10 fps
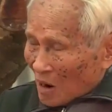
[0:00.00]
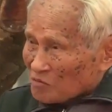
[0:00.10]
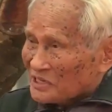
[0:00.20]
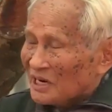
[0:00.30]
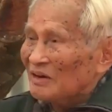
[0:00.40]

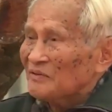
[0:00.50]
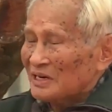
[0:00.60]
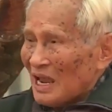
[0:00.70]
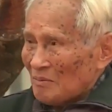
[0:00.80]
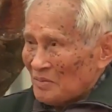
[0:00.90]
hòng chia cắt
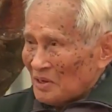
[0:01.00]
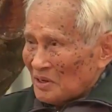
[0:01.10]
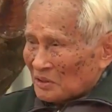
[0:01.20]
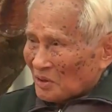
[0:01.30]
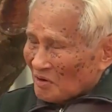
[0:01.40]
Việt Nam.
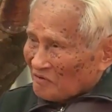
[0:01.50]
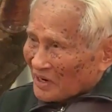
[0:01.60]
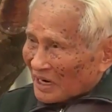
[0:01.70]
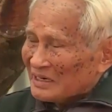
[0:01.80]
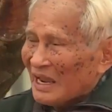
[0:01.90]
Cho nên
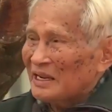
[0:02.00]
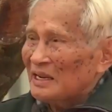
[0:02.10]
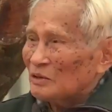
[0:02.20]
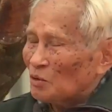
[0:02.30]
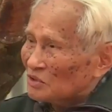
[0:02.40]
việc
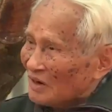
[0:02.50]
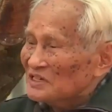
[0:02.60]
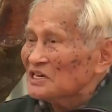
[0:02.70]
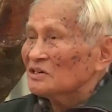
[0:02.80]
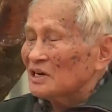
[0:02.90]
này chúng
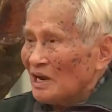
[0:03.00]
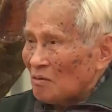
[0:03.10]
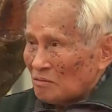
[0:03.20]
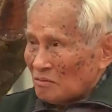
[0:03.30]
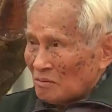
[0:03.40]
ta phải rất cẩn
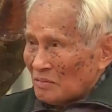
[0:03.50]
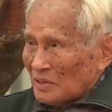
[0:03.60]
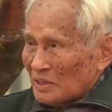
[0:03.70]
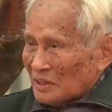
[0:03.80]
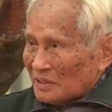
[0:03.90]
trọng.
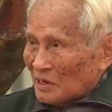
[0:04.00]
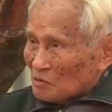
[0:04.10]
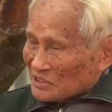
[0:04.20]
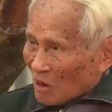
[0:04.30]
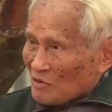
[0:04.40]

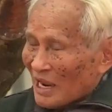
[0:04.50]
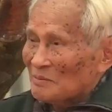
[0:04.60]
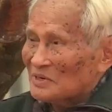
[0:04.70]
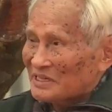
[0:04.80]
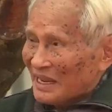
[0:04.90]
Nếu sau
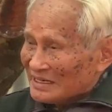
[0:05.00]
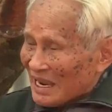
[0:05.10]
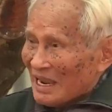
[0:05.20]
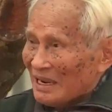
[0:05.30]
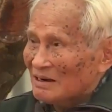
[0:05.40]
này mà
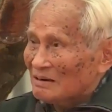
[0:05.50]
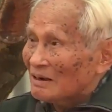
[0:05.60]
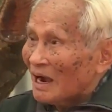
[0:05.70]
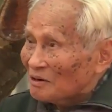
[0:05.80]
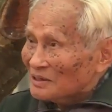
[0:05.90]
xét ra,
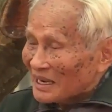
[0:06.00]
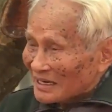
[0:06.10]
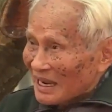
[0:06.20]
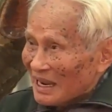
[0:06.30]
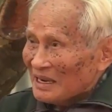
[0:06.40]
không
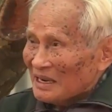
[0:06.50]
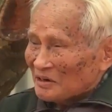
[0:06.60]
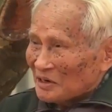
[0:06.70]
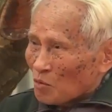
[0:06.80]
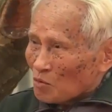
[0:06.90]
xét ra
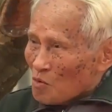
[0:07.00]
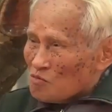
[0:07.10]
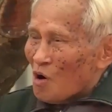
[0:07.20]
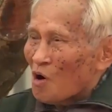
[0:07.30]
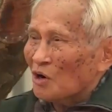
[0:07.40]
nếu
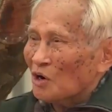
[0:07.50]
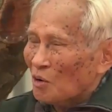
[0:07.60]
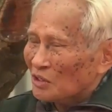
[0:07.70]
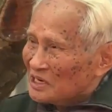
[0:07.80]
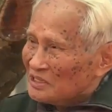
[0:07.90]
đúng họ
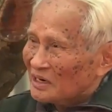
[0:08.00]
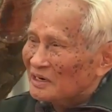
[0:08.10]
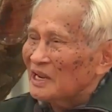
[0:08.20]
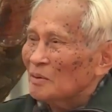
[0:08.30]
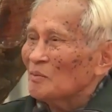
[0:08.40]
là có tinh
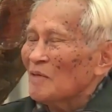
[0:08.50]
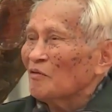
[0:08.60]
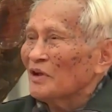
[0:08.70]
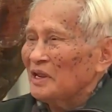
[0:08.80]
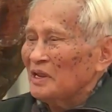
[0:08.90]
thần để mà
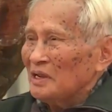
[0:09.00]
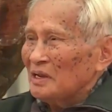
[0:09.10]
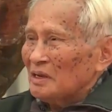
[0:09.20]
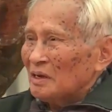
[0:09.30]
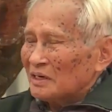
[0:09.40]
bảo vệ
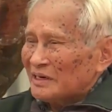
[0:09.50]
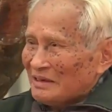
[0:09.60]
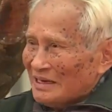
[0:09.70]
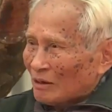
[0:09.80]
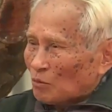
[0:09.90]
à,
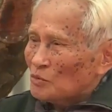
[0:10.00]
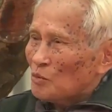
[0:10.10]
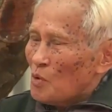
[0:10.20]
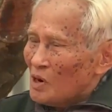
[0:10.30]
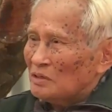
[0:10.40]
đánh lại
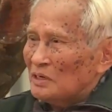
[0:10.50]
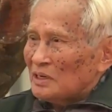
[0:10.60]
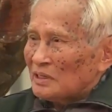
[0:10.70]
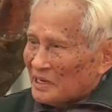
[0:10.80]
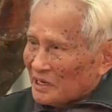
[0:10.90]
quân Trung Quốc
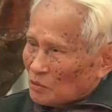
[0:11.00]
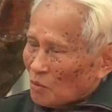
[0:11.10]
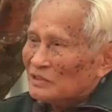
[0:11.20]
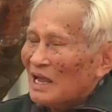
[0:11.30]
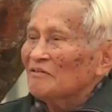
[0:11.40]
thì
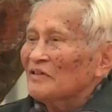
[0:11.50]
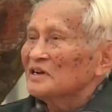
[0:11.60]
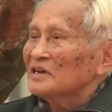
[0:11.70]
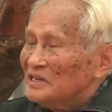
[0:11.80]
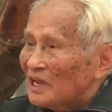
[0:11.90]
chúng ta
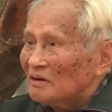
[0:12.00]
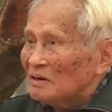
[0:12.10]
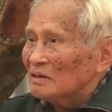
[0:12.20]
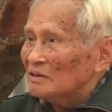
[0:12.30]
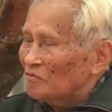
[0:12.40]
phải ghi nhận,
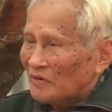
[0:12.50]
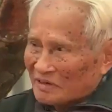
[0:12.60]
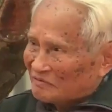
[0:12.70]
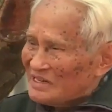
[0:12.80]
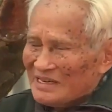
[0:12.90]
chứ không
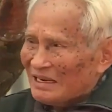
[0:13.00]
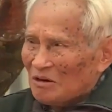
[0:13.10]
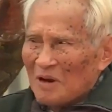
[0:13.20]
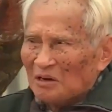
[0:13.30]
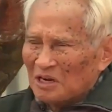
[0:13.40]
phải vinh
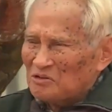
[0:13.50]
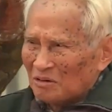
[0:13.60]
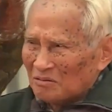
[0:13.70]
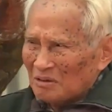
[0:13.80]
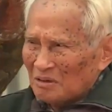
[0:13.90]
danh không bao giờ
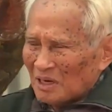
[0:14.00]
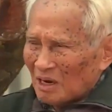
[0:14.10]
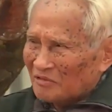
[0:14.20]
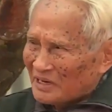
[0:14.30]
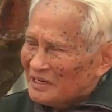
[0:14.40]
được.
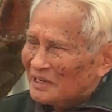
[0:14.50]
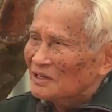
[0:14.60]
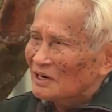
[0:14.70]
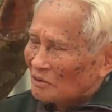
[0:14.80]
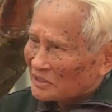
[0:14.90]
Không ghi
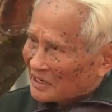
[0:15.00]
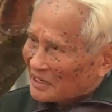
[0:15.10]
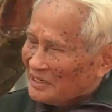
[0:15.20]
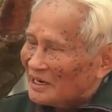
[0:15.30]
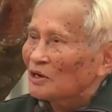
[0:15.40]
nhận tức là có
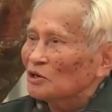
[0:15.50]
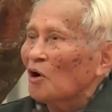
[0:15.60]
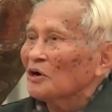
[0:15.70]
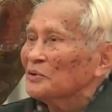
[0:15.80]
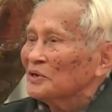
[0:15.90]
thể ghi nhận cái
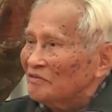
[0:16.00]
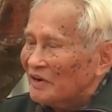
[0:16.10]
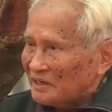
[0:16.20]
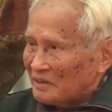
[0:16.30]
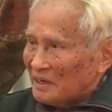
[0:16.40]
có cái chuyện
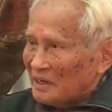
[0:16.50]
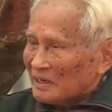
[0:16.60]
như vậy,